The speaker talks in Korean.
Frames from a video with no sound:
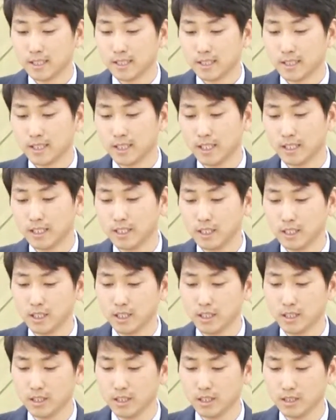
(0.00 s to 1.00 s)
그
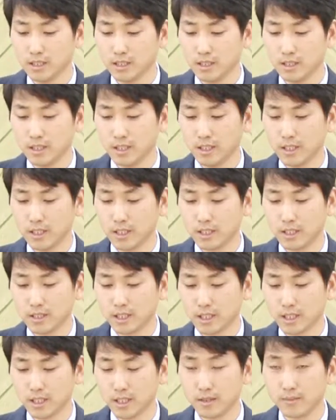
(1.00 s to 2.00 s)
당시에
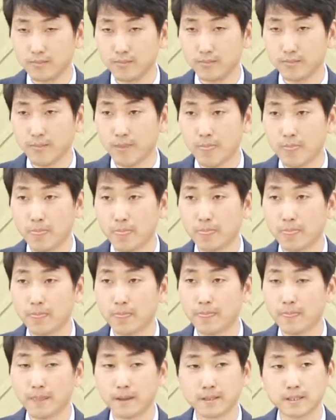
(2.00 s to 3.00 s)
이제
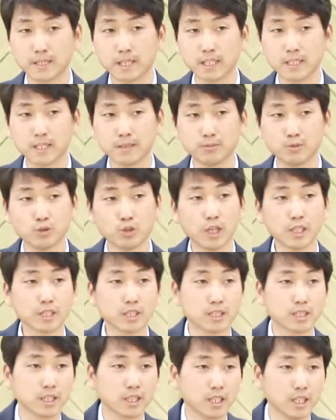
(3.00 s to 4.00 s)
음, 그 당시 문화
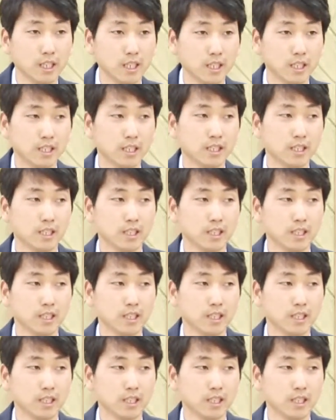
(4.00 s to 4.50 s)
자체가